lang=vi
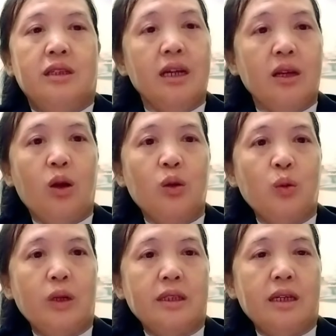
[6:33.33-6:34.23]
thiệt lo
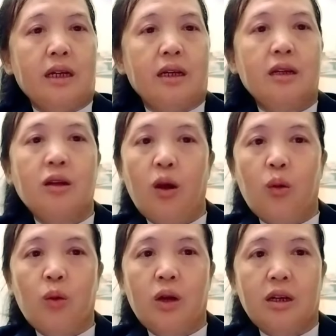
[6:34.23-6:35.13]
lù hay tiền
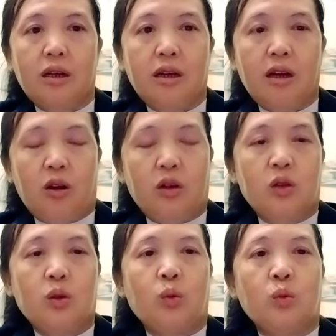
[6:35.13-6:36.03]
có ô khó
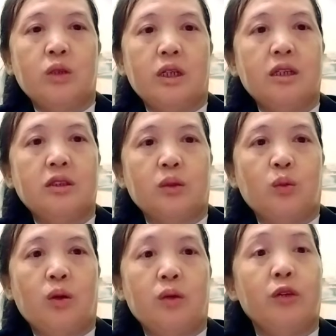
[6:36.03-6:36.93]
nó đâu cũng chỉ có sự
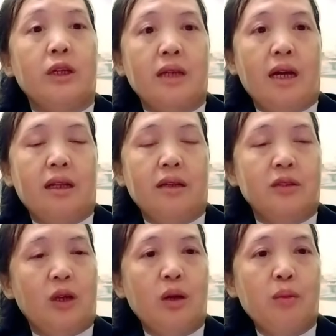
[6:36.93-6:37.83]
ô vì tiền
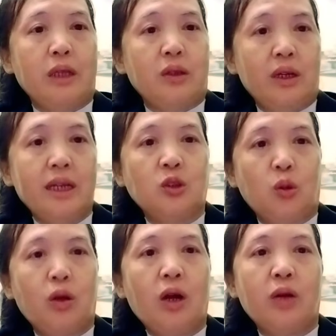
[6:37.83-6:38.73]
là cho nó mà cho nên
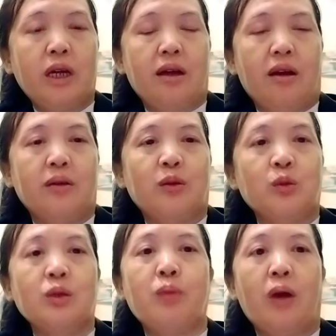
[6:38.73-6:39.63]
dùng câu này nhở
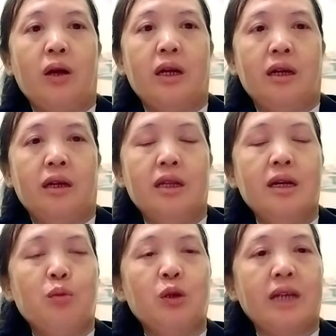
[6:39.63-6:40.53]
cũng tức bỏ
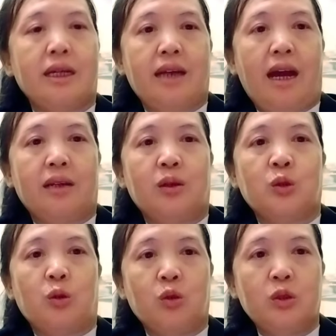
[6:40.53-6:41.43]
nên mua thật thà
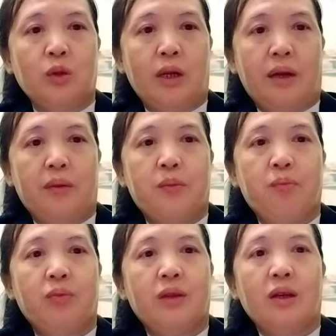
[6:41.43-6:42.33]
rồi sổ có chùa này
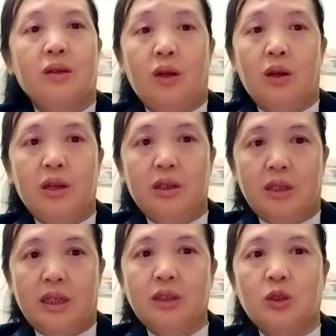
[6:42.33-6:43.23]
cho nên
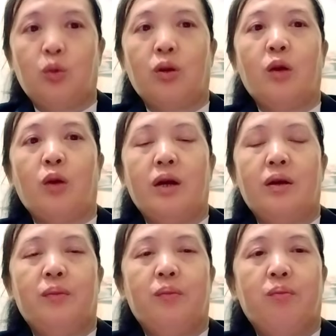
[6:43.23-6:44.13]
cho nên dùng câu á